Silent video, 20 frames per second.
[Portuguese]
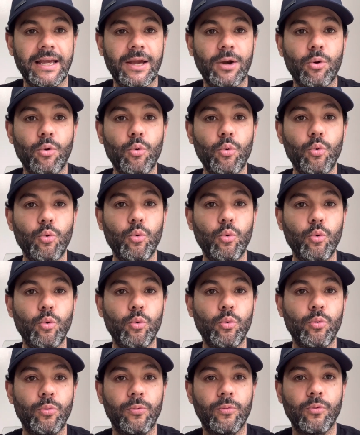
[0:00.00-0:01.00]
é
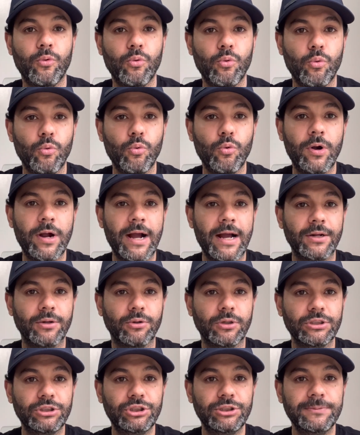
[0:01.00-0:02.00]
o, o
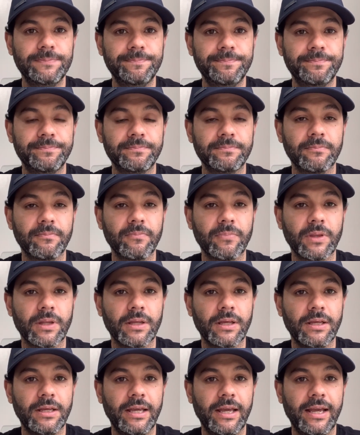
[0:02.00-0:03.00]
canote,
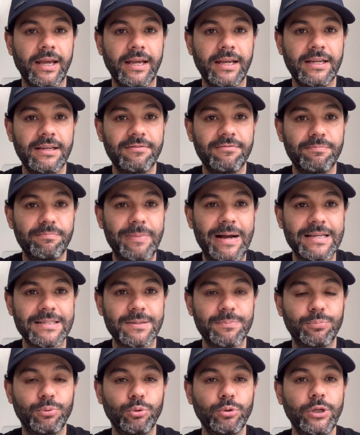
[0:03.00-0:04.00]
é, ele
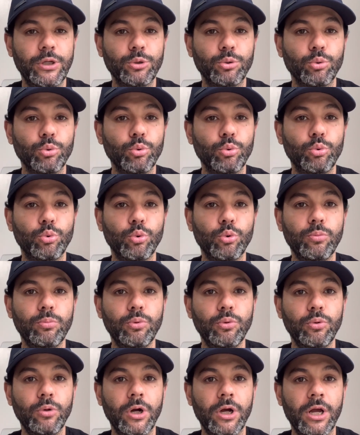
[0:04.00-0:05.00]
passa por dentro do
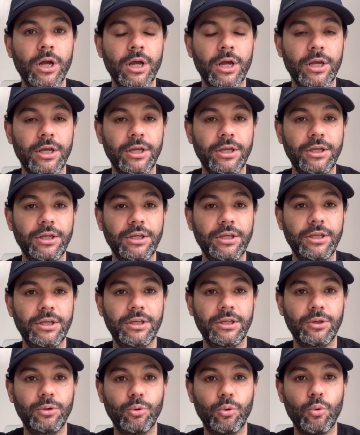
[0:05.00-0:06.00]
tubo
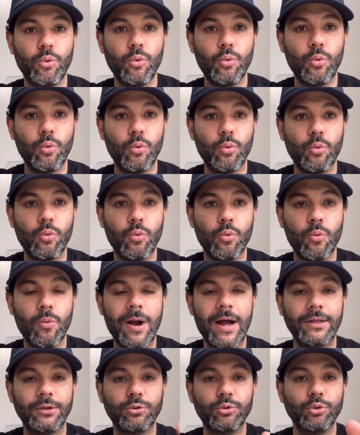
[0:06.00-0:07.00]
e o, o
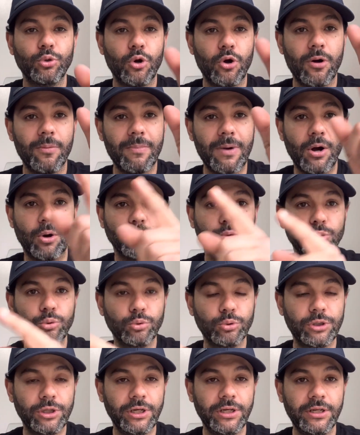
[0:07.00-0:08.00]
quadro normal
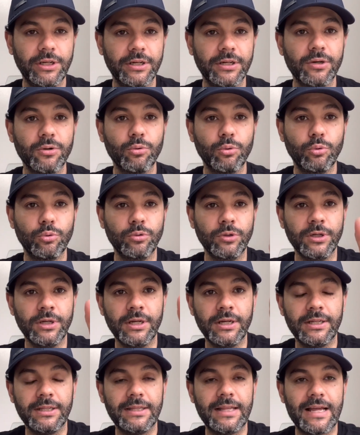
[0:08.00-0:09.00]
do triângulo
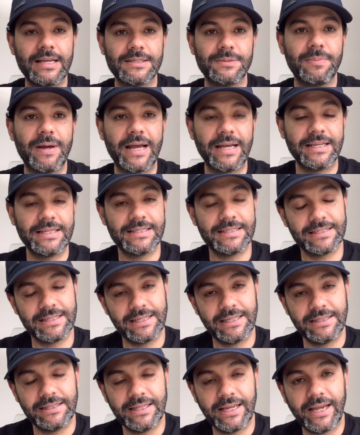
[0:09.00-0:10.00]
das bikes
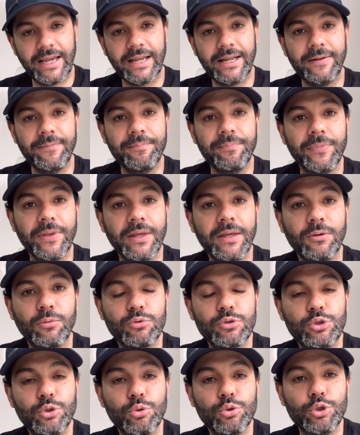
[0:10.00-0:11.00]
que tem
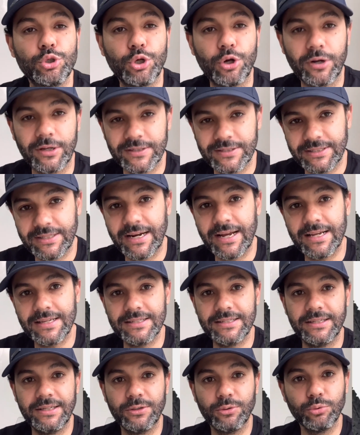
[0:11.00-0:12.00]
os seus choques
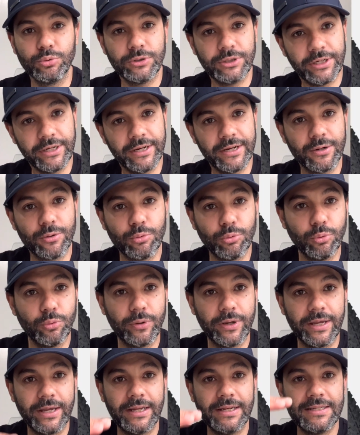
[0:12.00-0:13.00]
traseiro, o
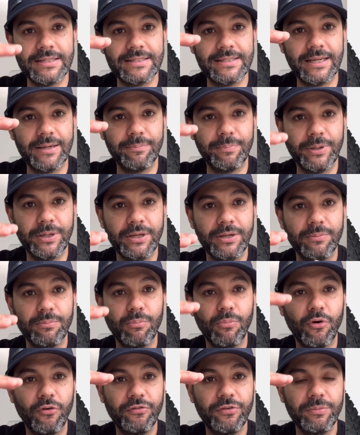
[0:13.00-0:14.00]
triângulo ele sempre
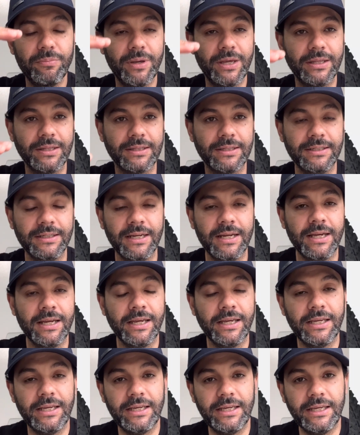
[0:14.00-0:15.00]
movimenta.
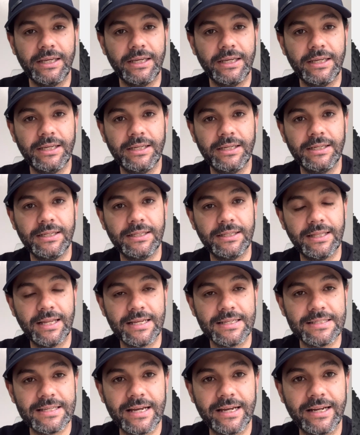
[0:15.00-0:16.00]
E
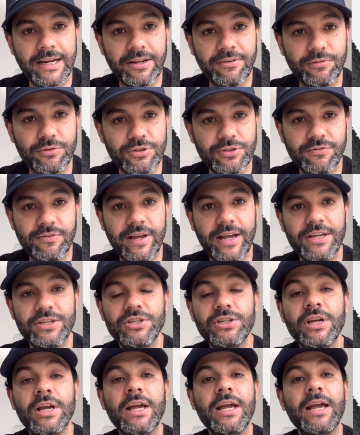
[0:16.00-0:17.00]
nessa greve
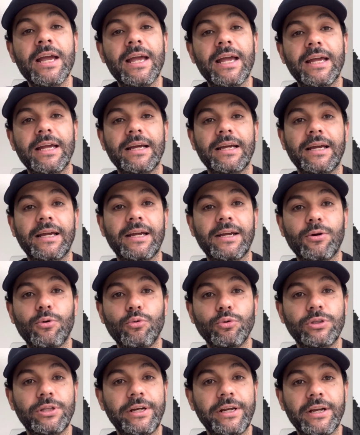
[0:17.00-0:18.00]
diverge, é,
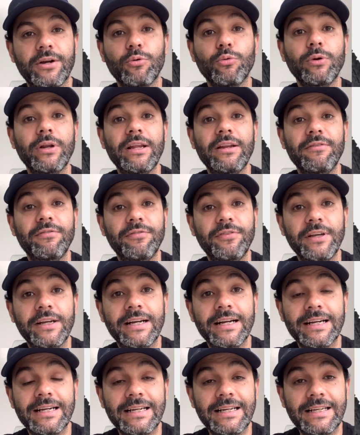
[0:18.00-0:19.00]
o triângulo ele
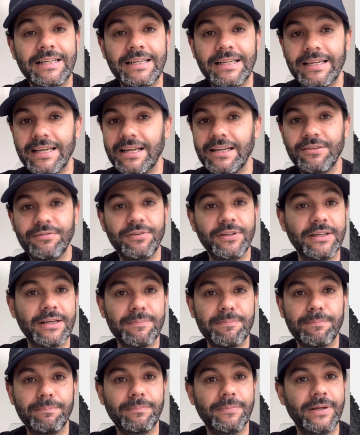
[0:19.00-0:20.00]
fica ele
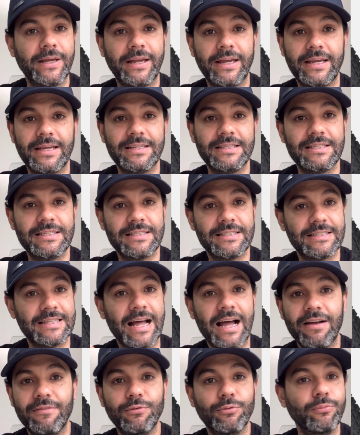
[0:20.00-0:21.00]
fica é,
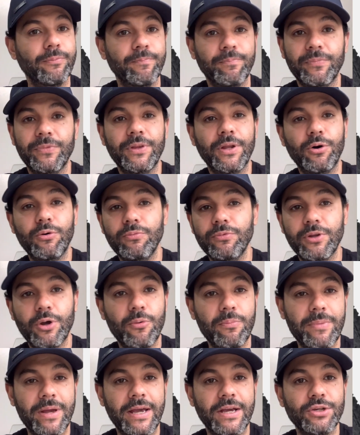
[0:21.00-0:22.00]
estável, não,
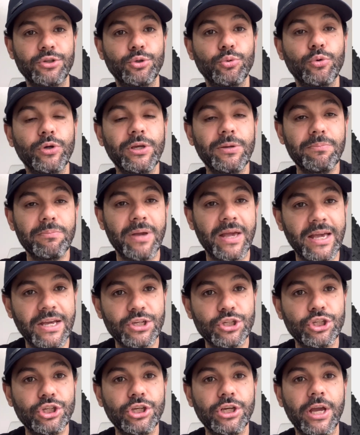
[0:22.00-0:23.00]
não mexe. O que
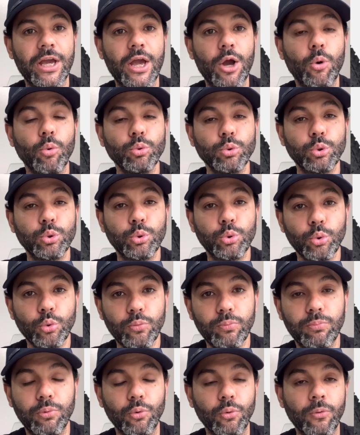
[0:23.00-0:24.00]
mexe é o
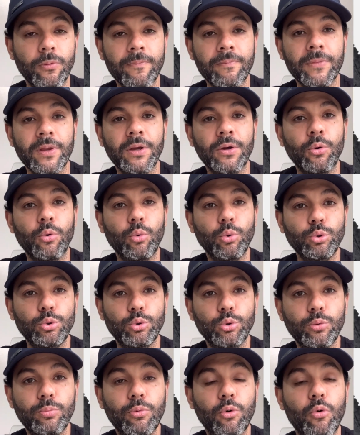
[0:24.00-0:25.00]
tubo. O
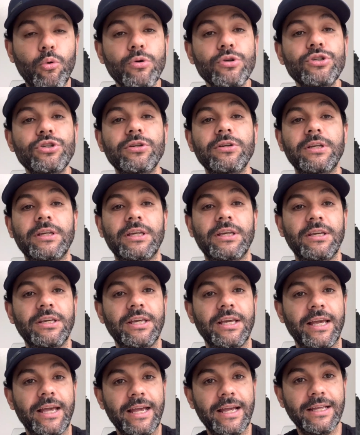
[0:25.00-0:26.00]
tubo onde
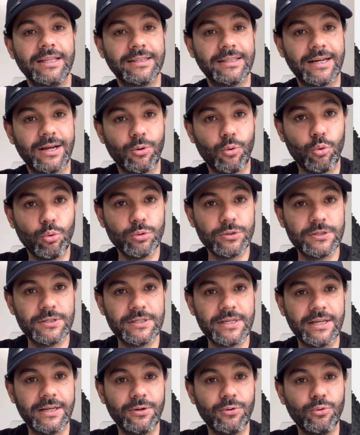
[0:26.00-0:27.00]
que entra o,
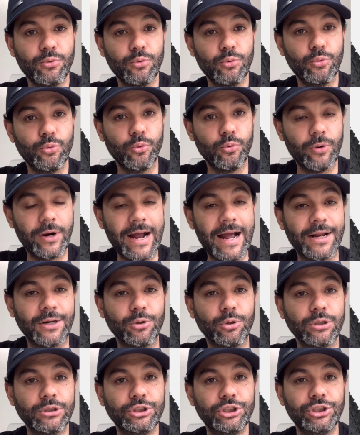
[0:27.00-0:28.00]
o
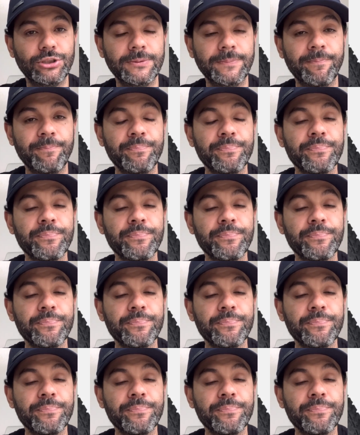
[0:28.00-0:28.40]
canote